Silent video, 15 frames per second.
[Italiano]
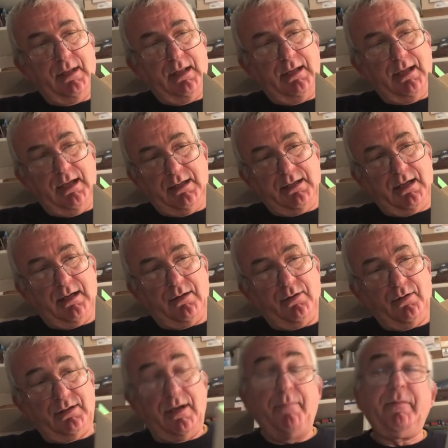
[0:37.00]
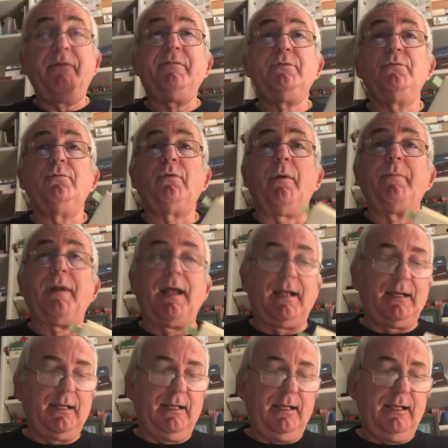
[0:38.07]
che ha scritto, è sempre vissuto a
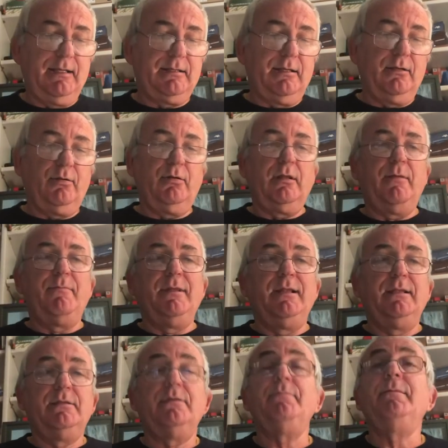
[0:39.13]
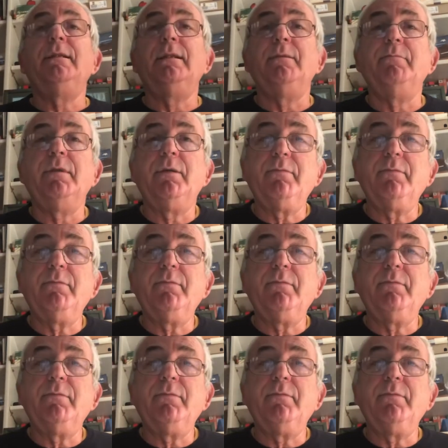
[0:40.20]
Praga e ha scritto dei bellissimi libri.